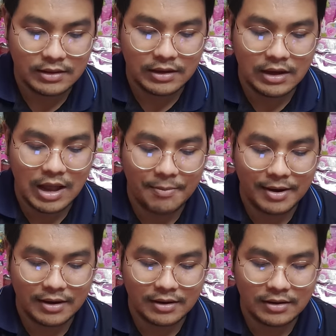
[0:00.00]
ก็กลายเป็น
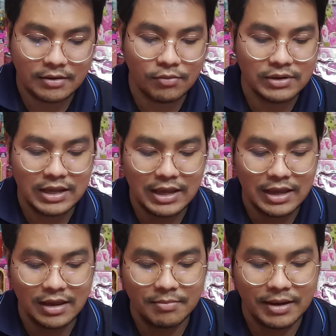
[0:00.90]
ลุคเท่
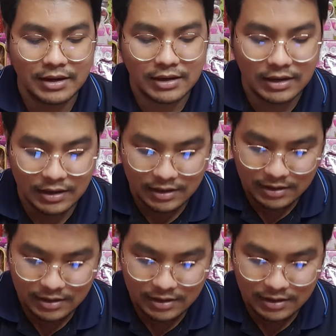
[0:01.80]
ขึ้นมาทันที